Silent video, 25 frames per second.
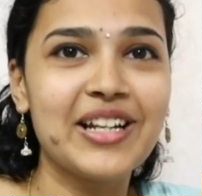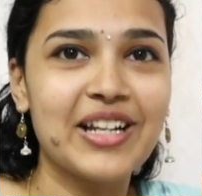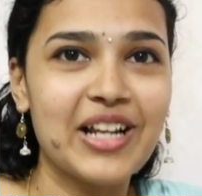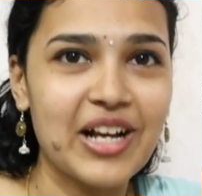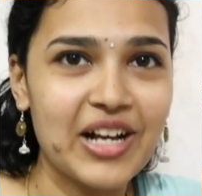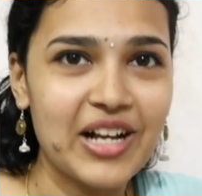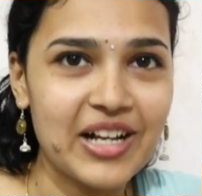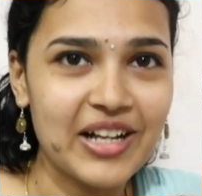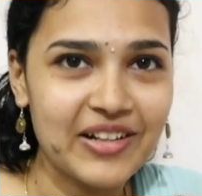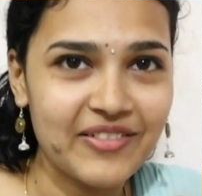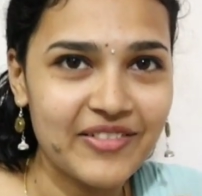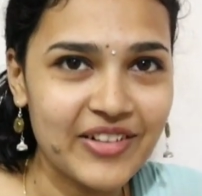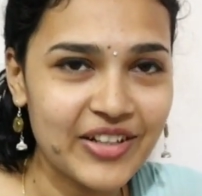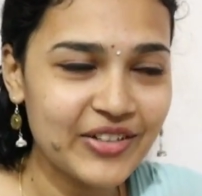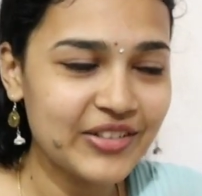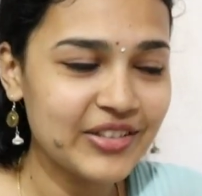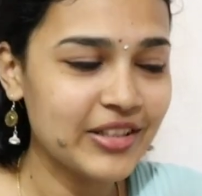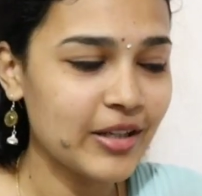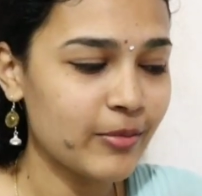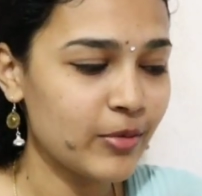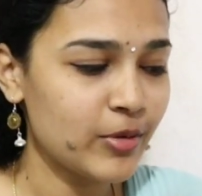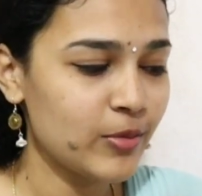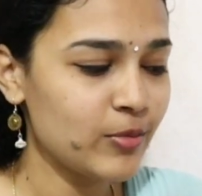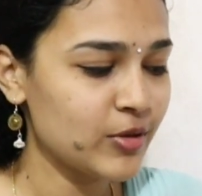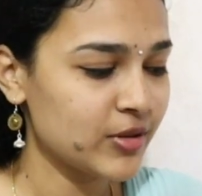நான்
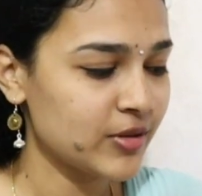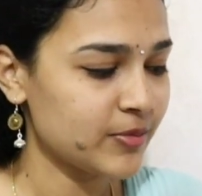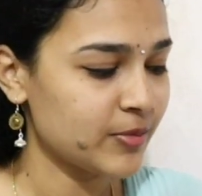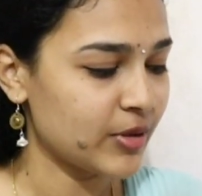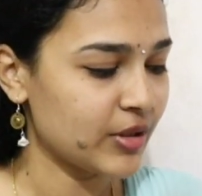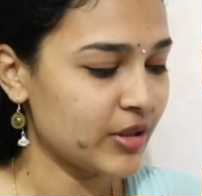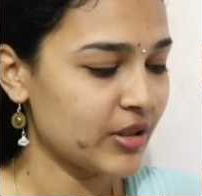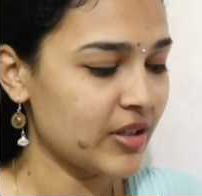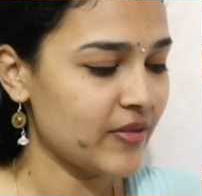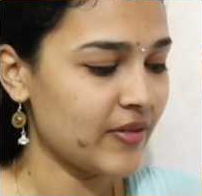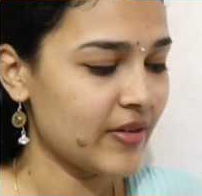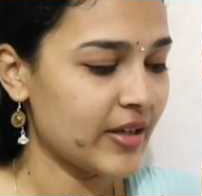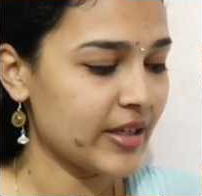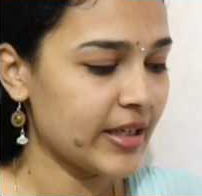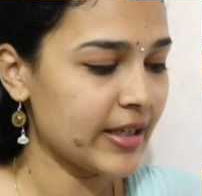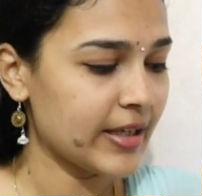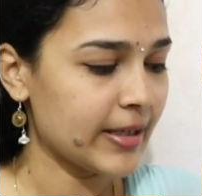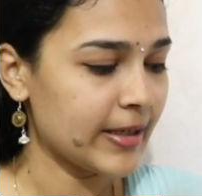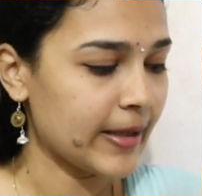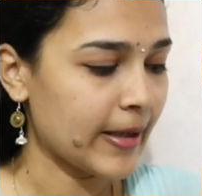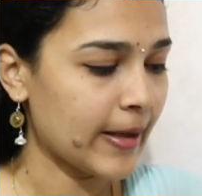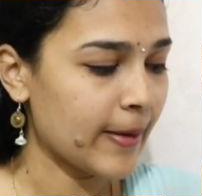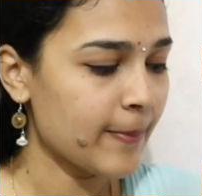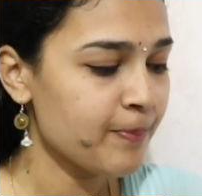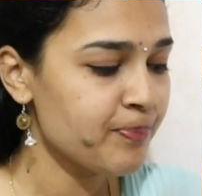வெறும் தமிழ் புக்ஸ் மட்டும் தான்
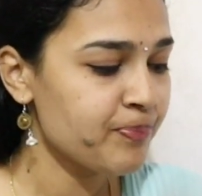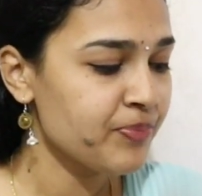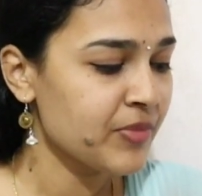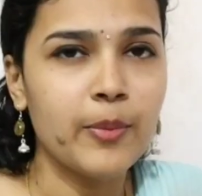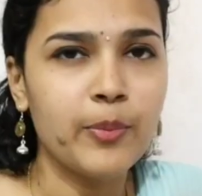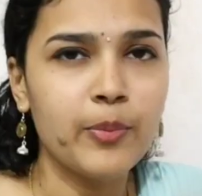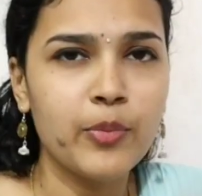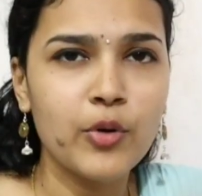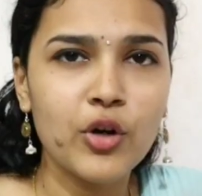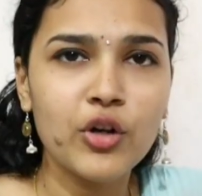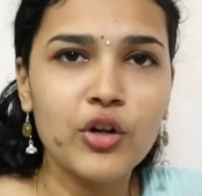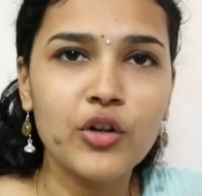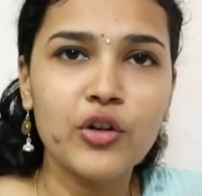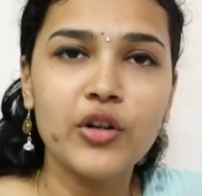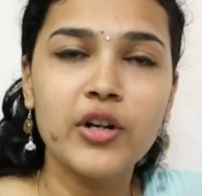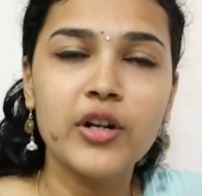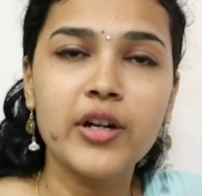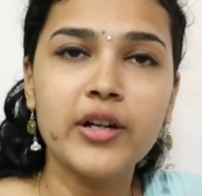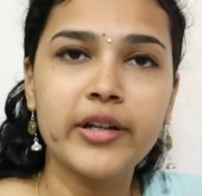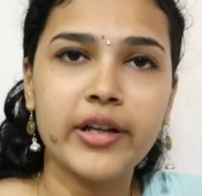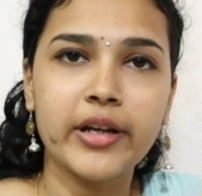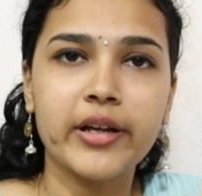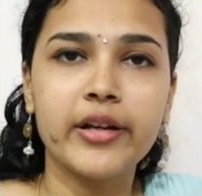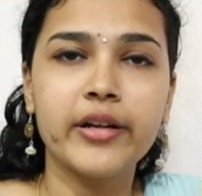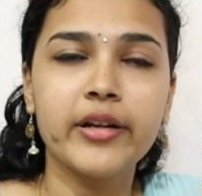வாங்கியிருக்கேன் நான் போனோன்னே
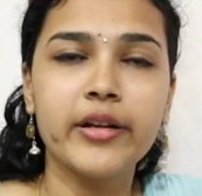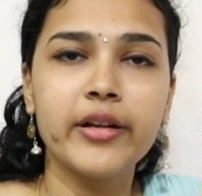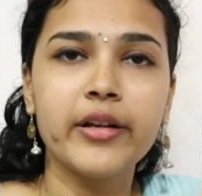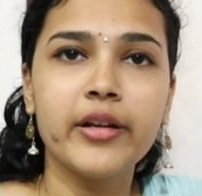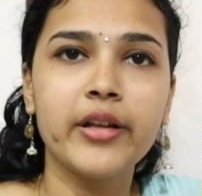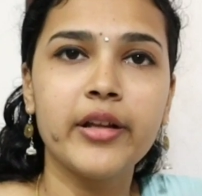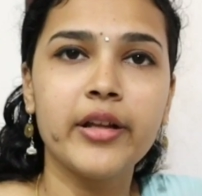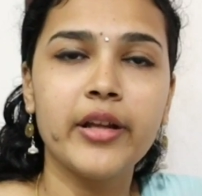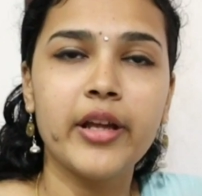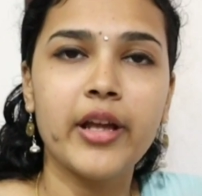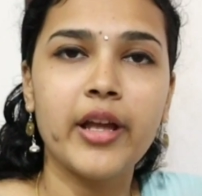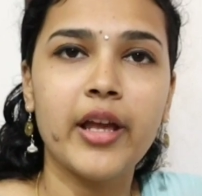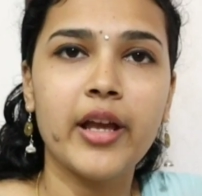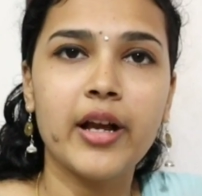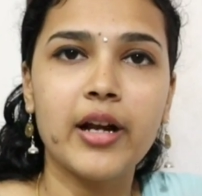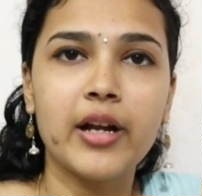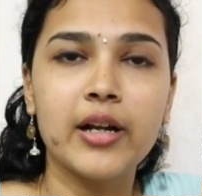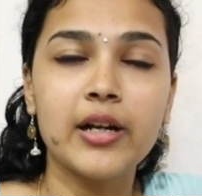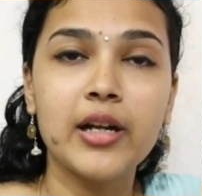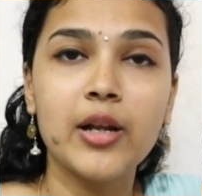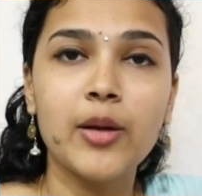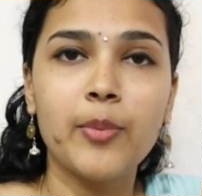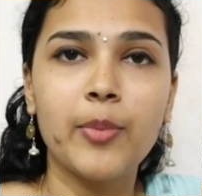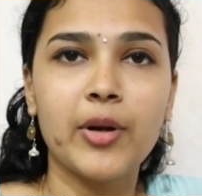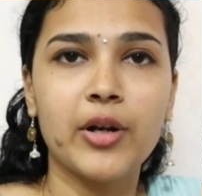டக்குன்னு என்
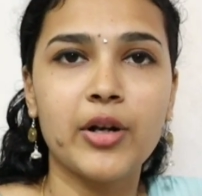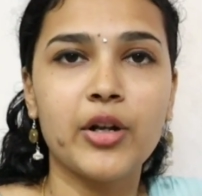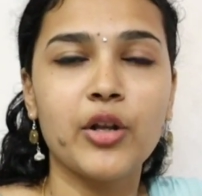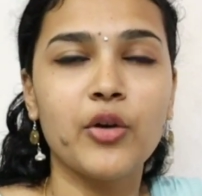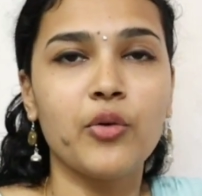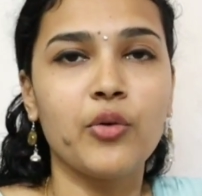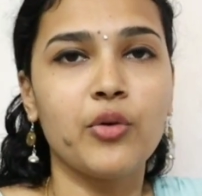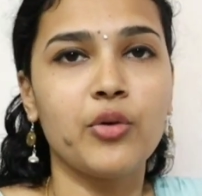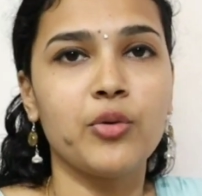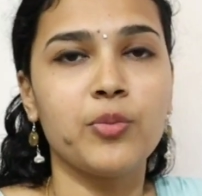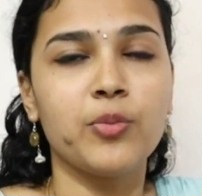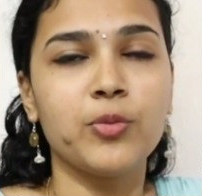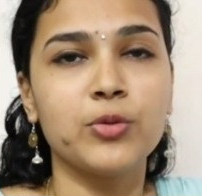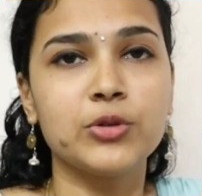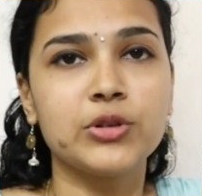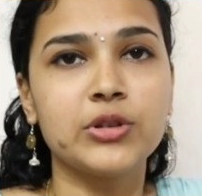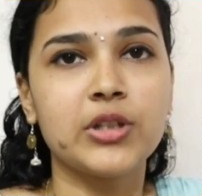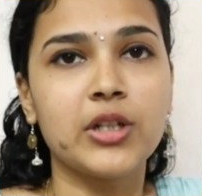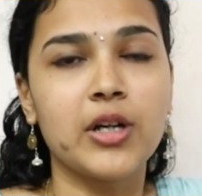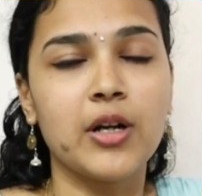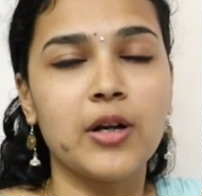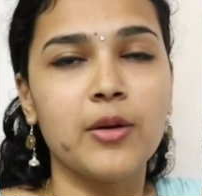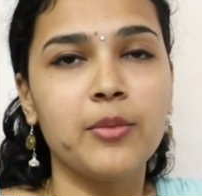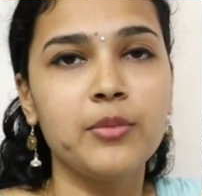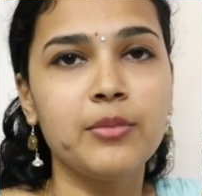கண்ணில் பட்ட ஒரு
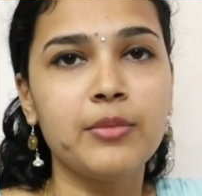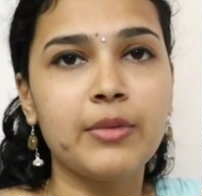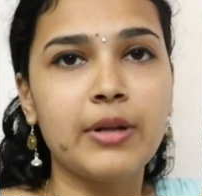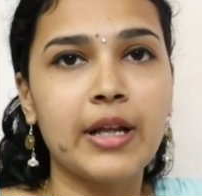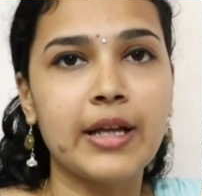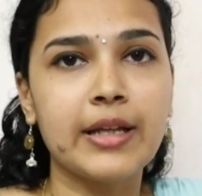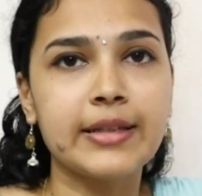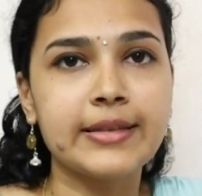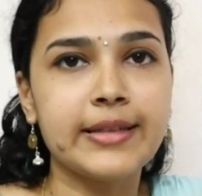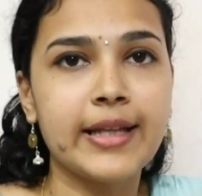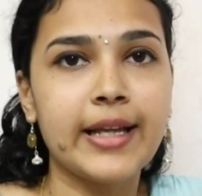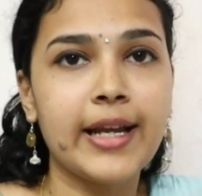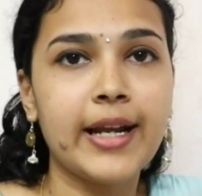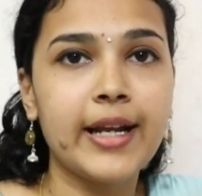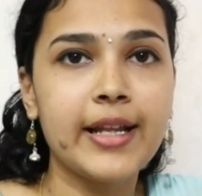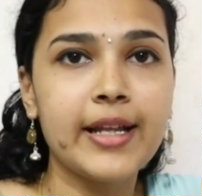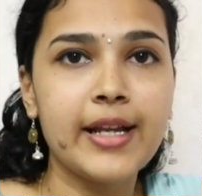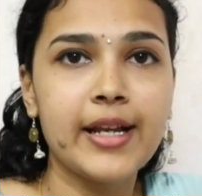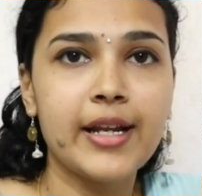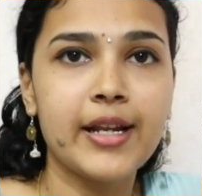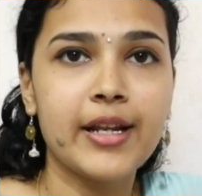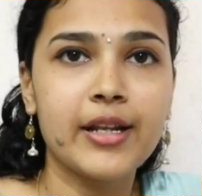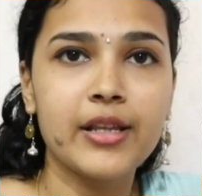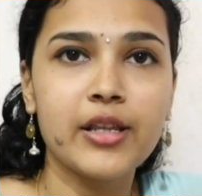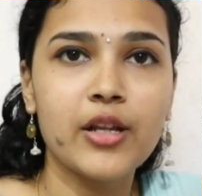புத்தகம் நான்
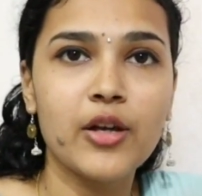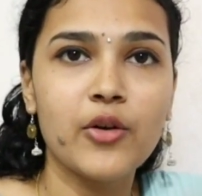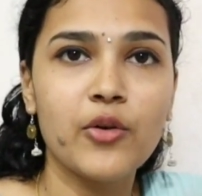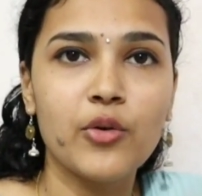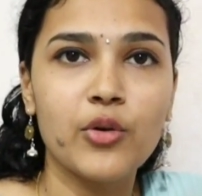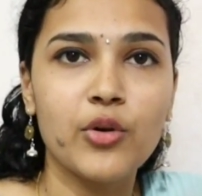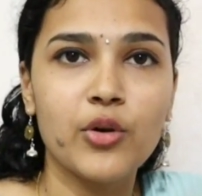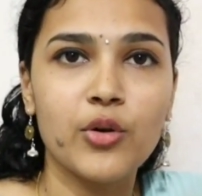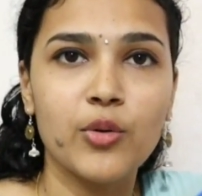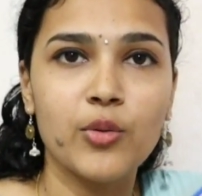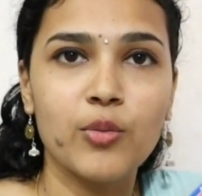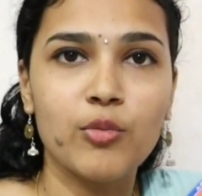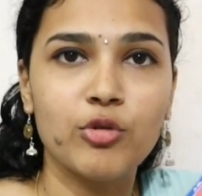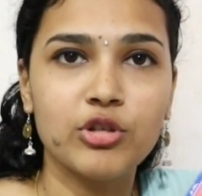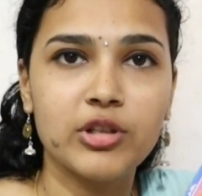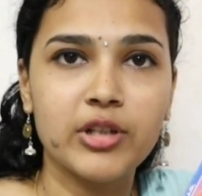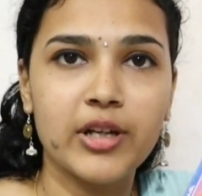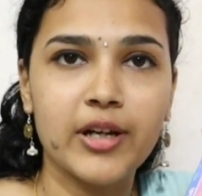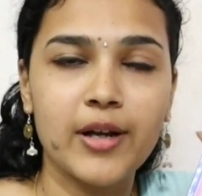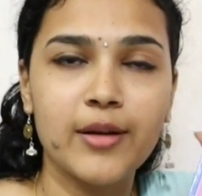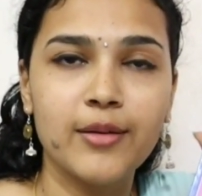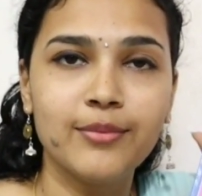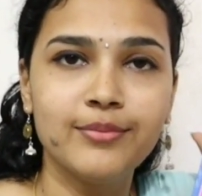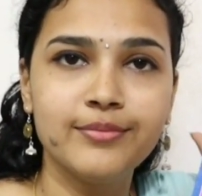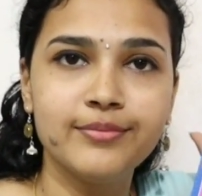தேடிக்கிட்டு இருந்த ஒரு
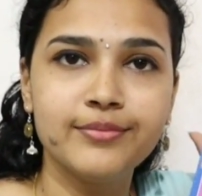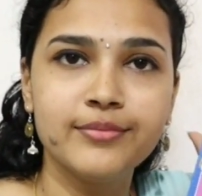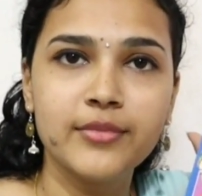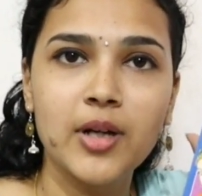புத்தகம்